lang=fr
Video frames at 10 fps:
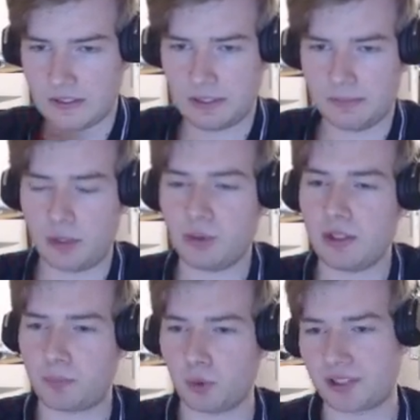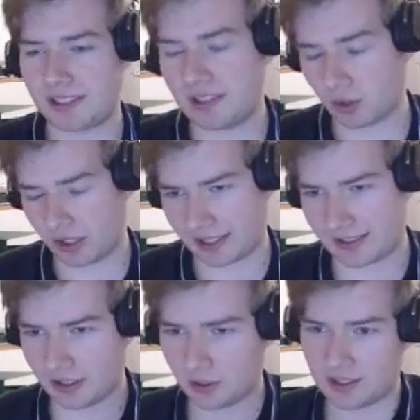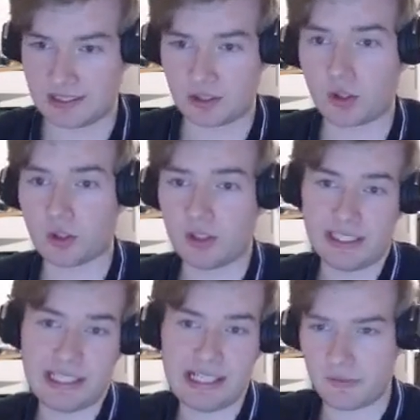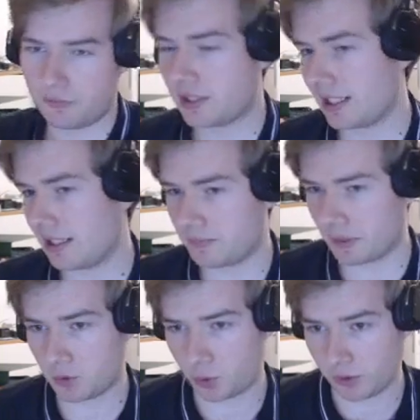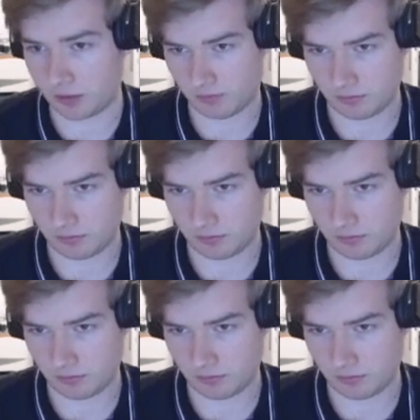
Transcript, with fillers: Mais lui, il peut aussi rester en se disant, il a vu qu'il allait pas me tuer.